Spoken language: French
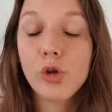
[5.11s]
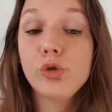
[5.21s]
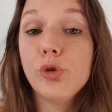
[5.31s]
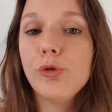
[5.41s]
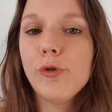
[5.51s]

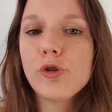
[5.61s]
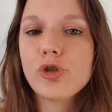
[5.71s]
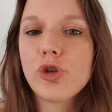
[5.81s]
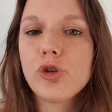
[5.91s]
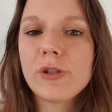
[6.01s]
de
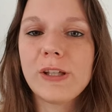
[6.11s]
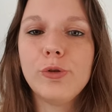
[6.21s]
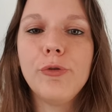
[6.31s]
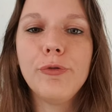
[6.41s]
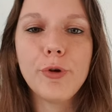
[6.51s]
vengeance et
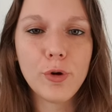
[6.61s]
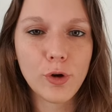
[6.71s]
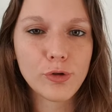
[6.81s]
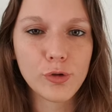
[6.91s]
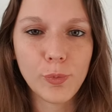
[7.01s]
de
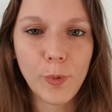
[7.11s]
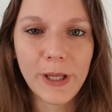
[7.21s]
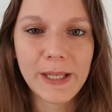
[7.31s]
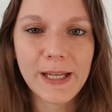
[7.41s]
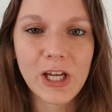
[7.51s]
violence au
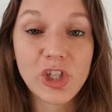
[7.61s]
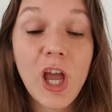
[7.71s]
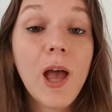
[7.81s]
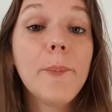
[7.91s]
Moyen Âge.